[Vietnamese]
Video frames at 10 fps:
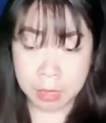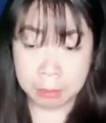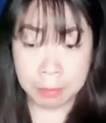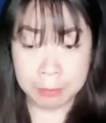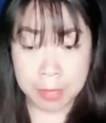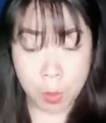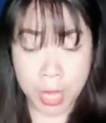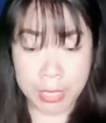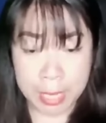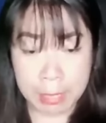bởi vì
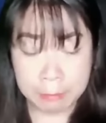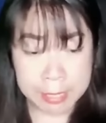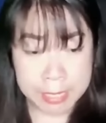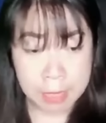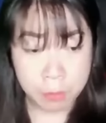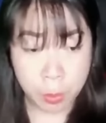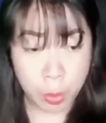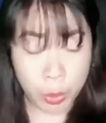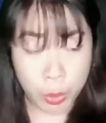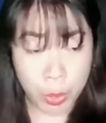ngoại hình và trang phục
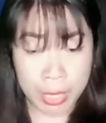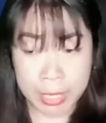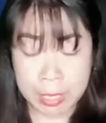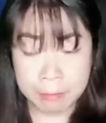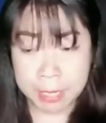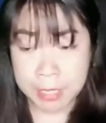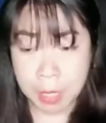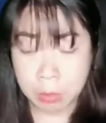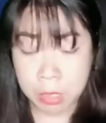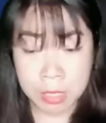của cô ấy vẫn
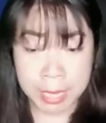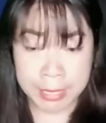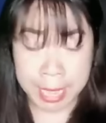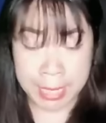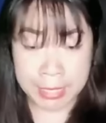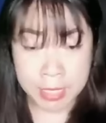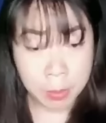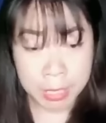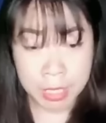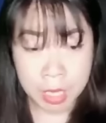giống như hình ảnh
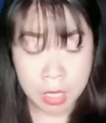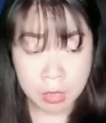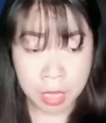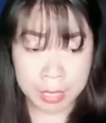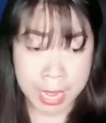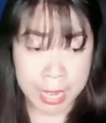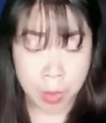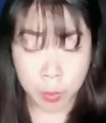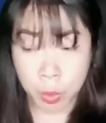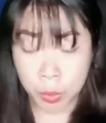trong ký ức thời đại
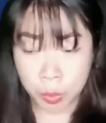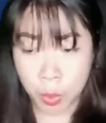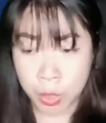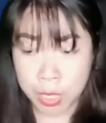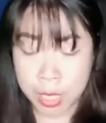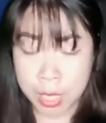học của tôi.